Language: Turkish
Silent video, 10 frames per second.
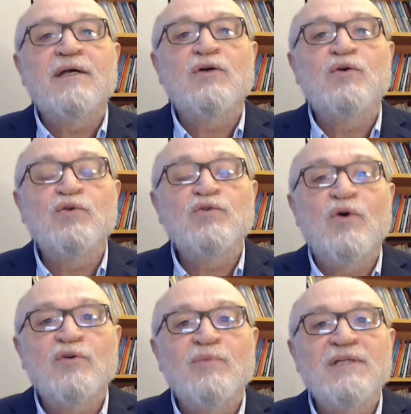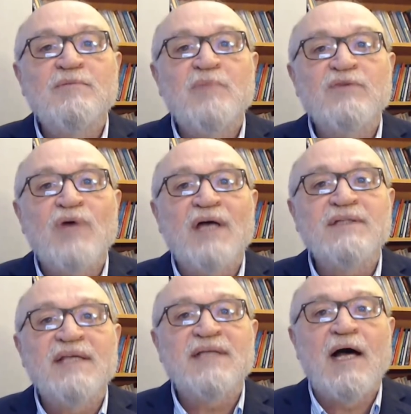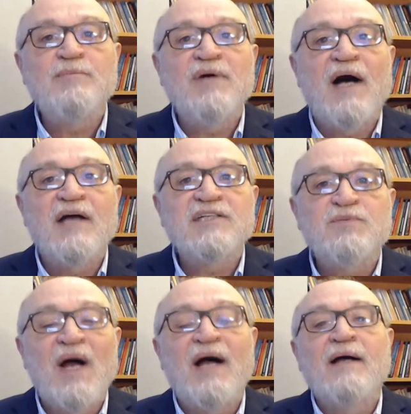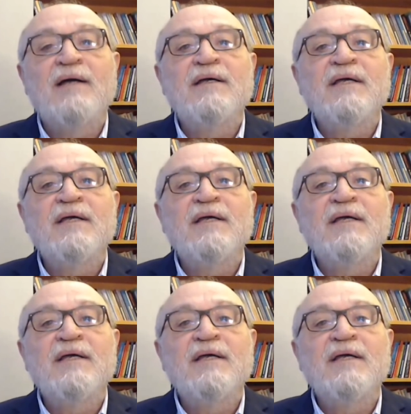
kur korumalı mevduat hesabı açma